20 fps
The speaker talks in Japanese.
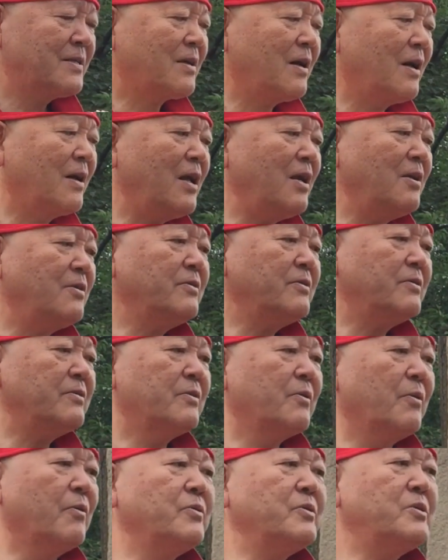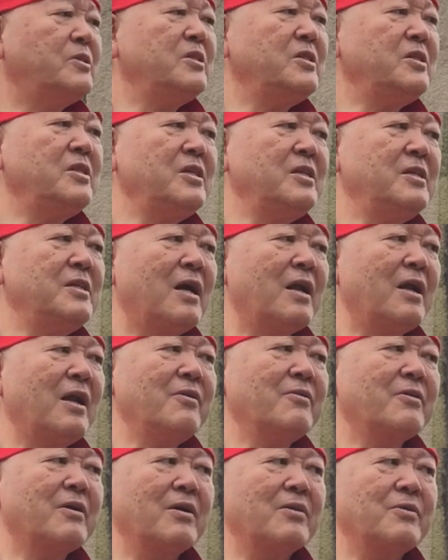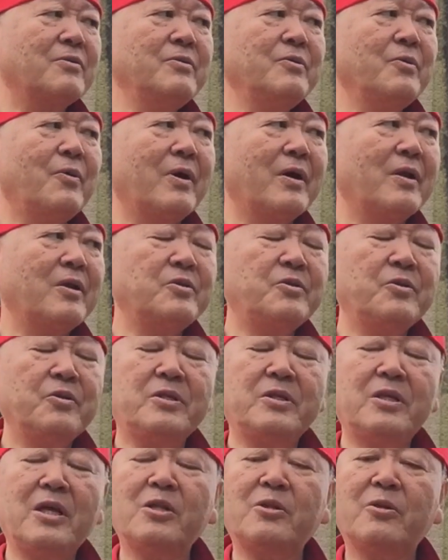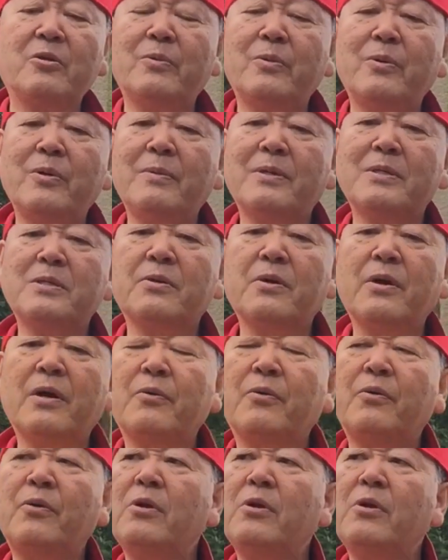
好かれる老人になれるかというお話をしたいと思いますが